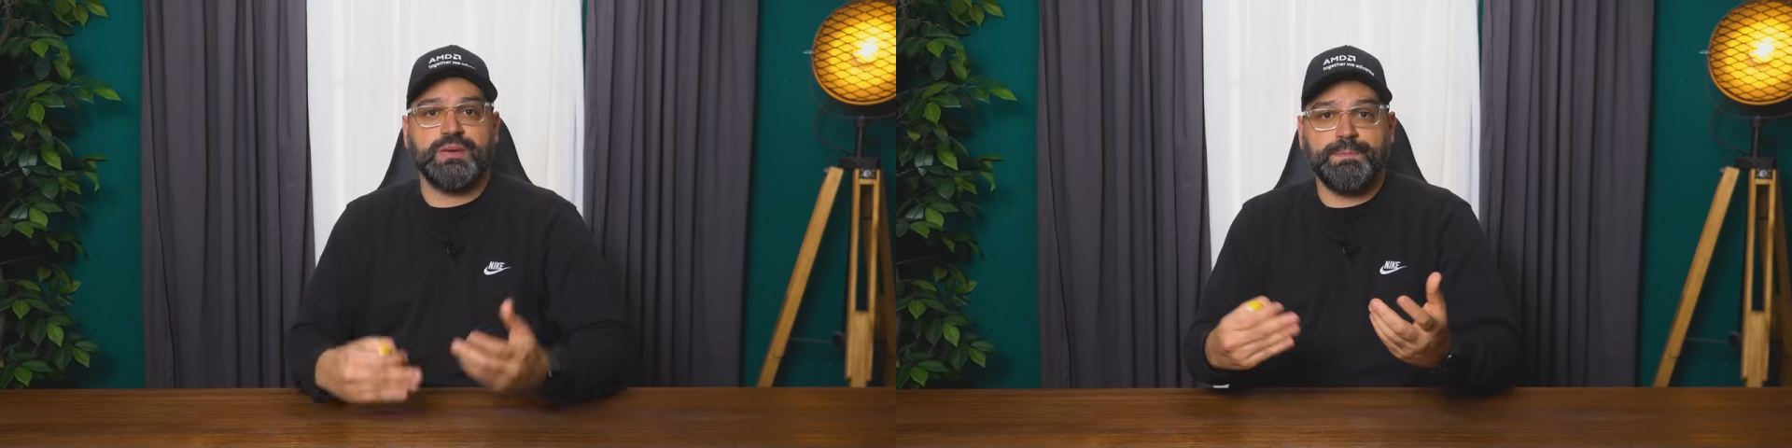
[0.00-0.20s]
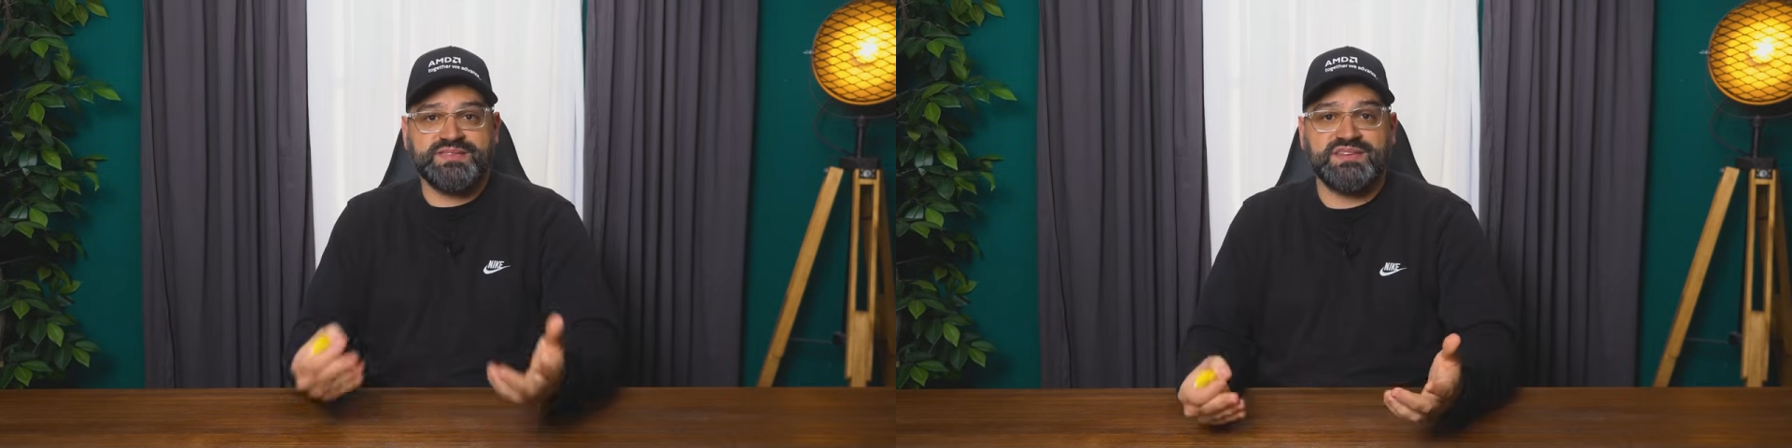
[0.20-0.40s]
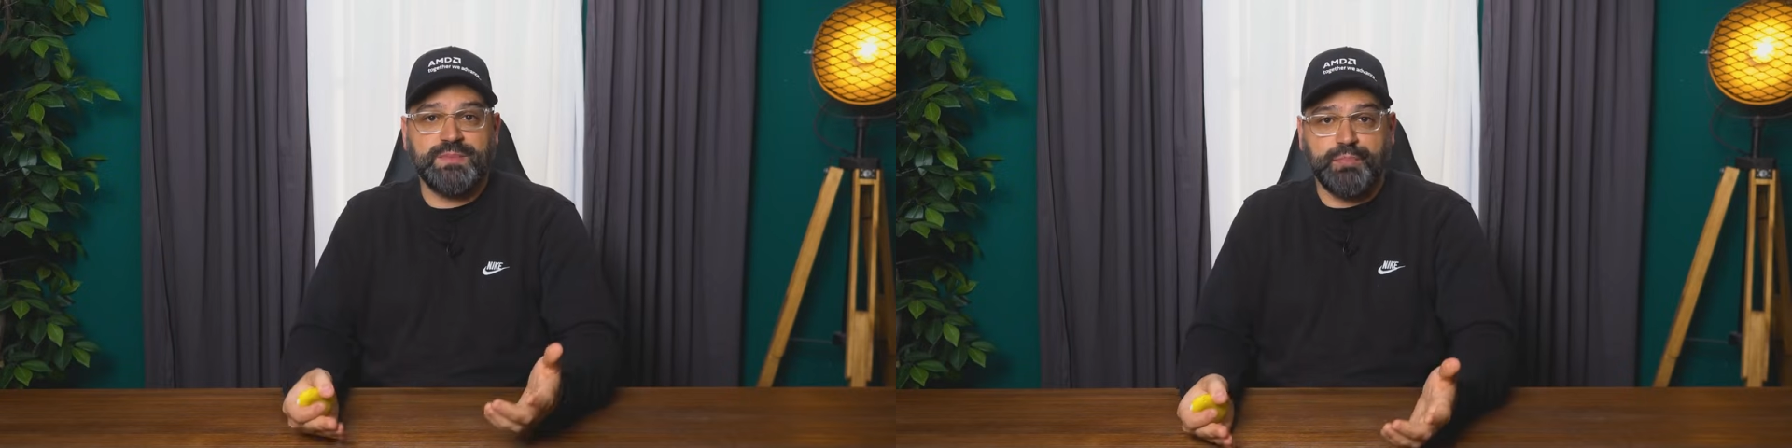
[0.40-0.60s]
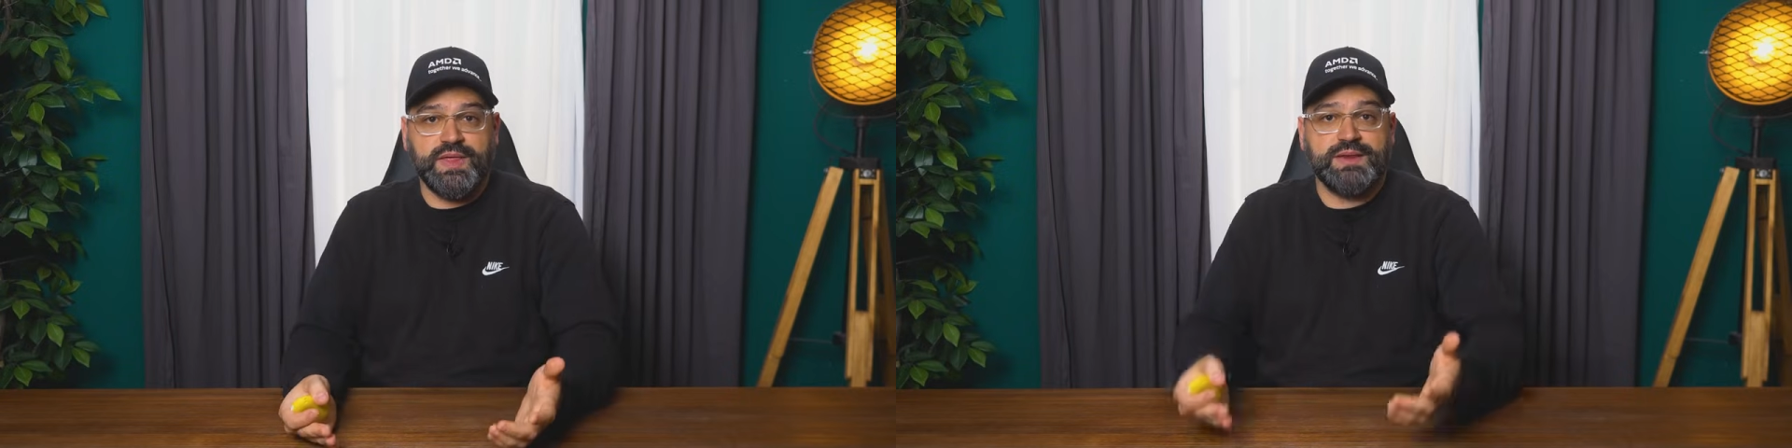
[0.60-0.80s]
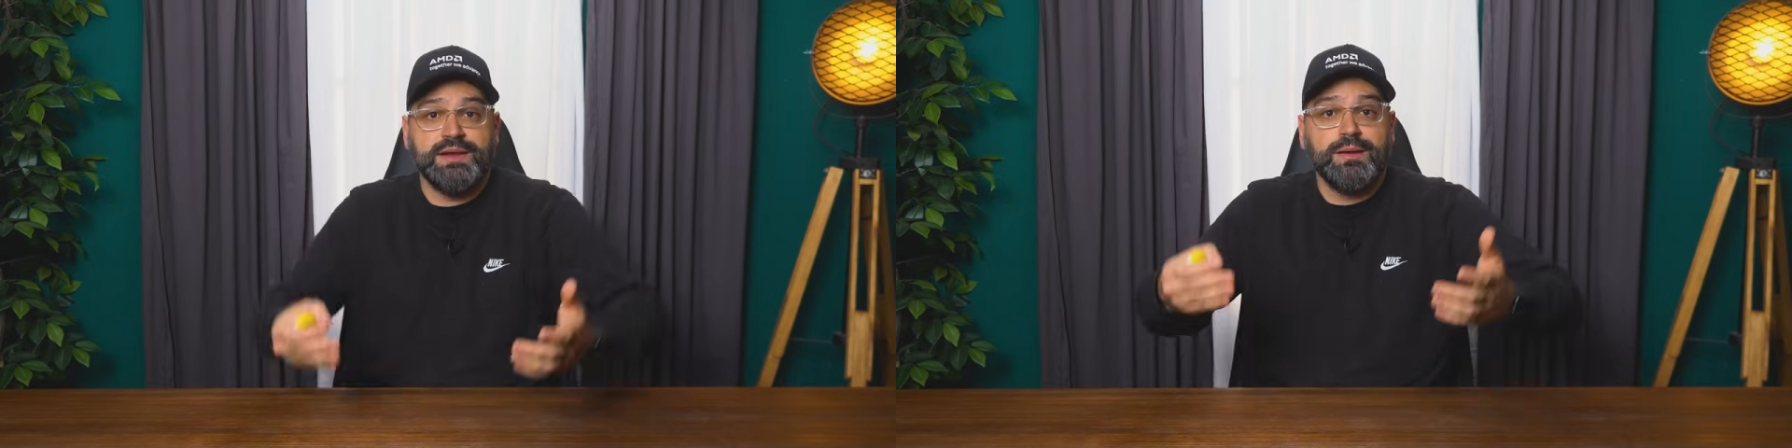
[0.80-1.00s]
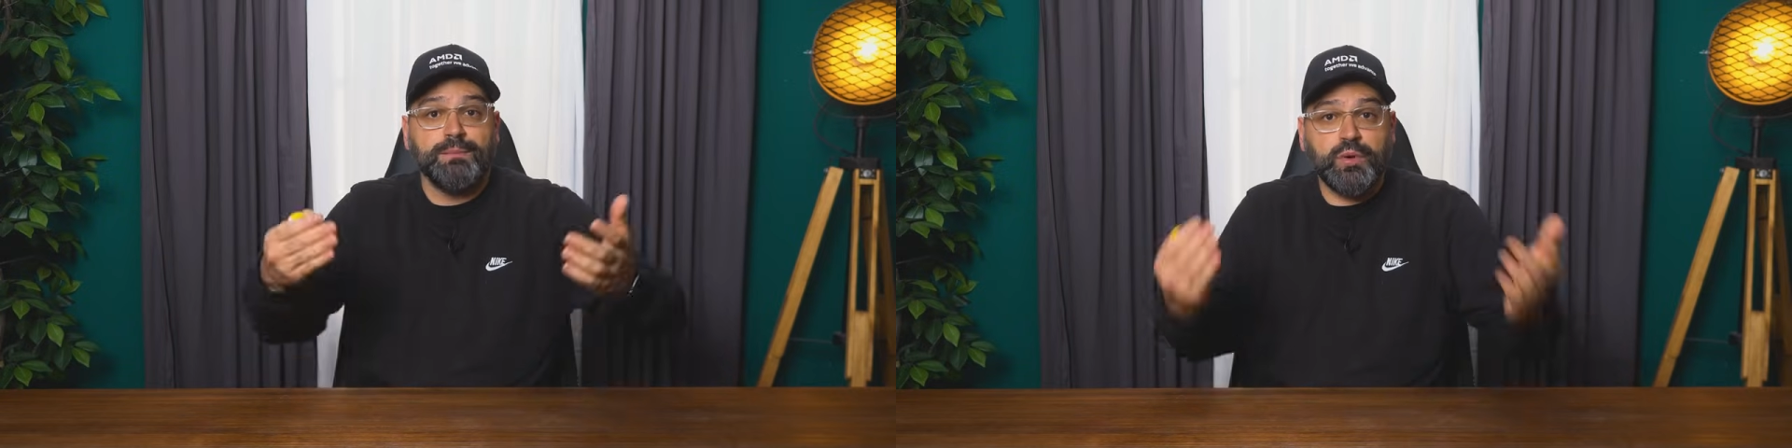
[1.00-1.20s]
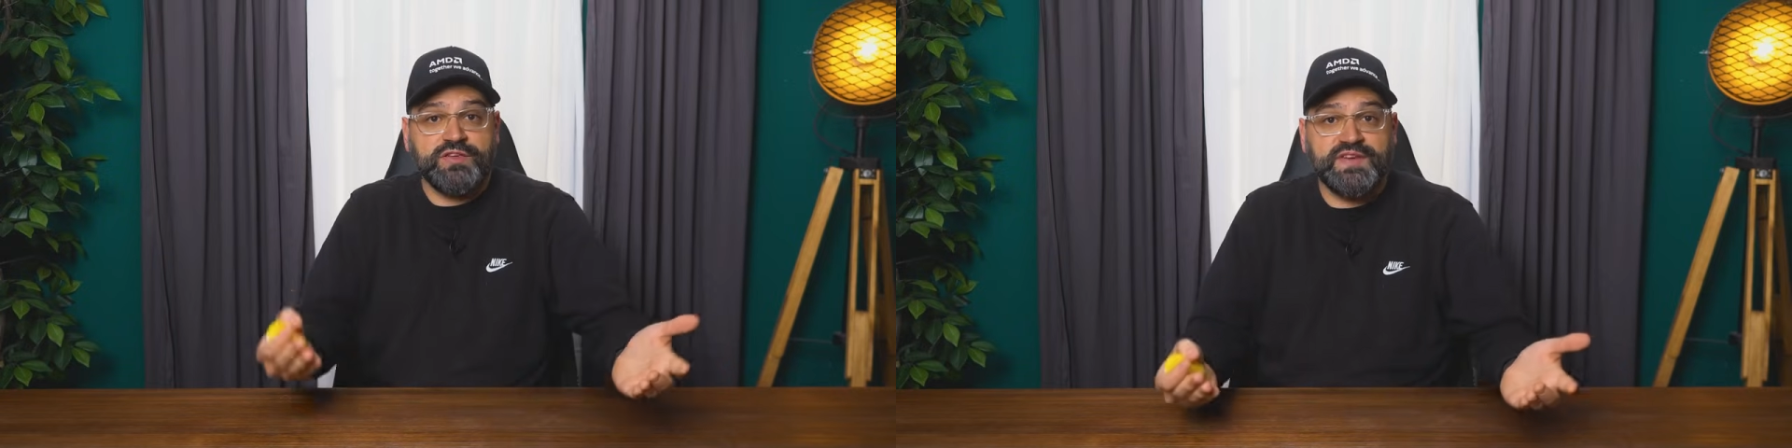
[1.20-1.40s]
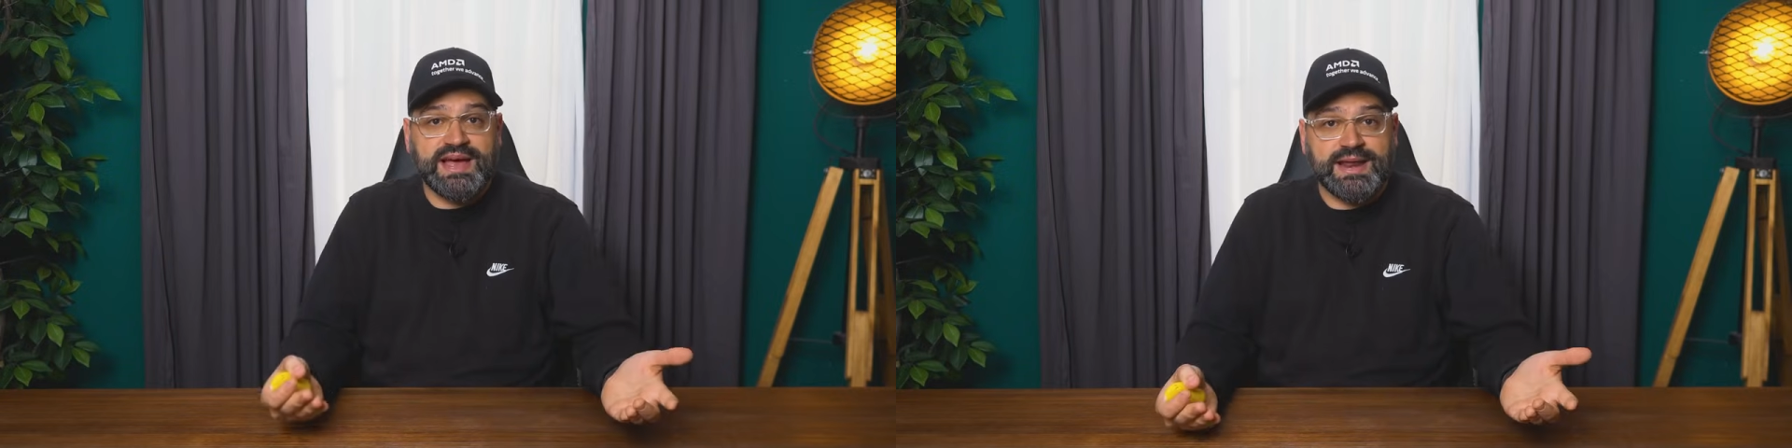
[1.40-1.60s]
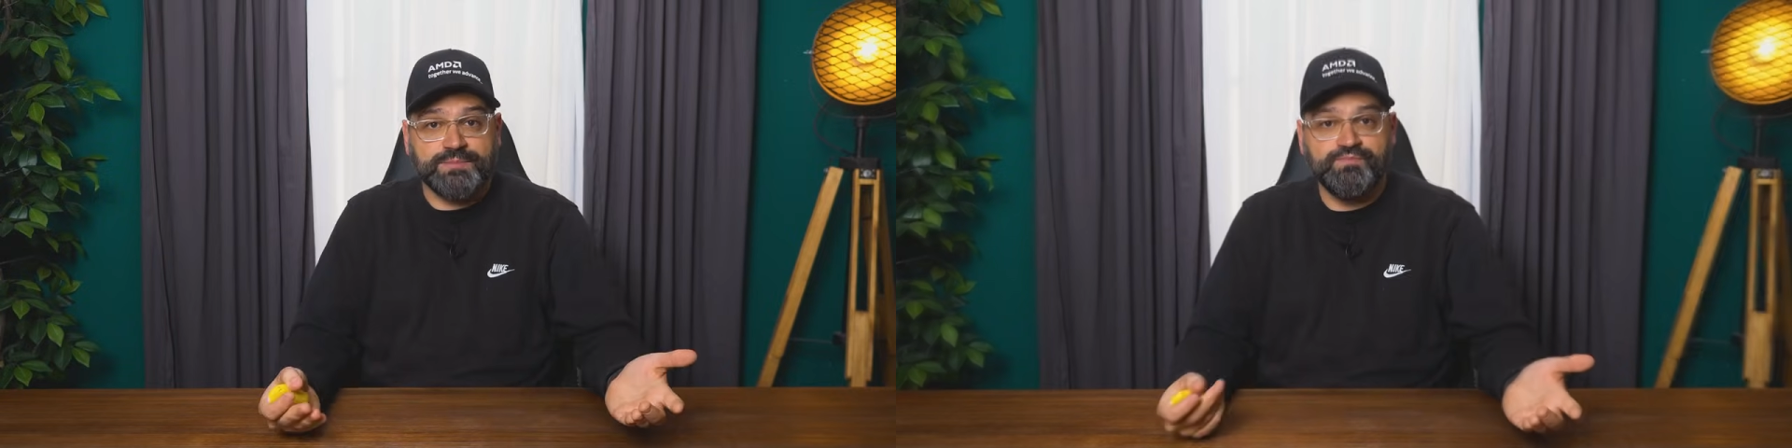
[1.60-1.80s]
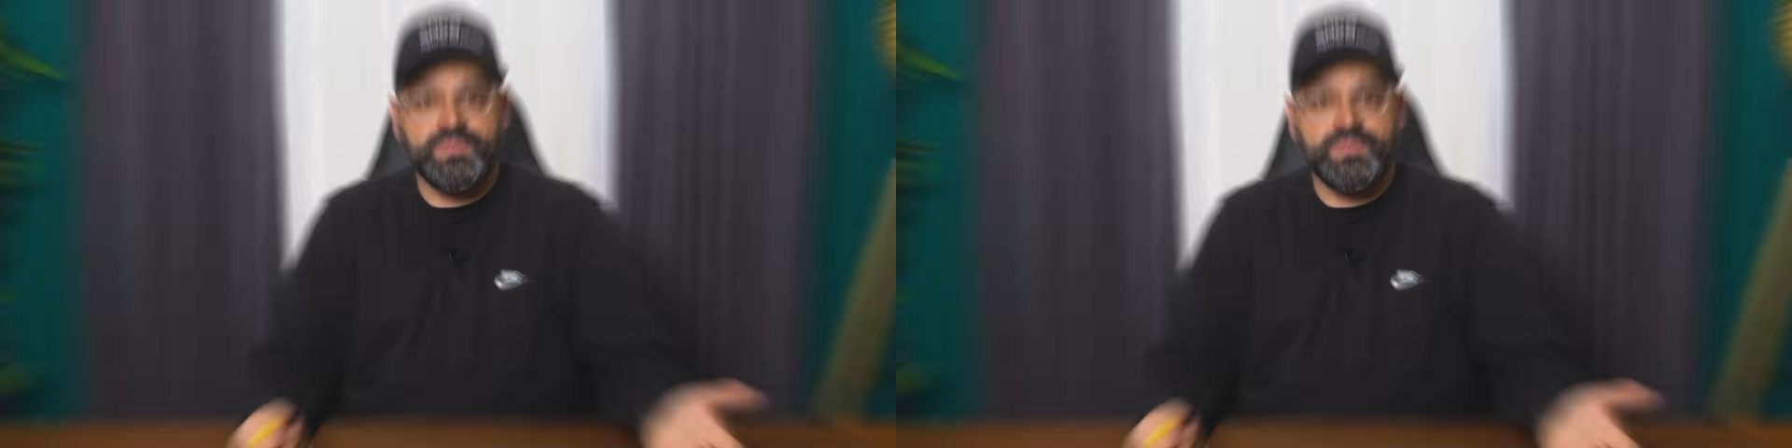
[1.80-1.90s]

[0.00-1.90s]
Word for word: en PC se pueden modificar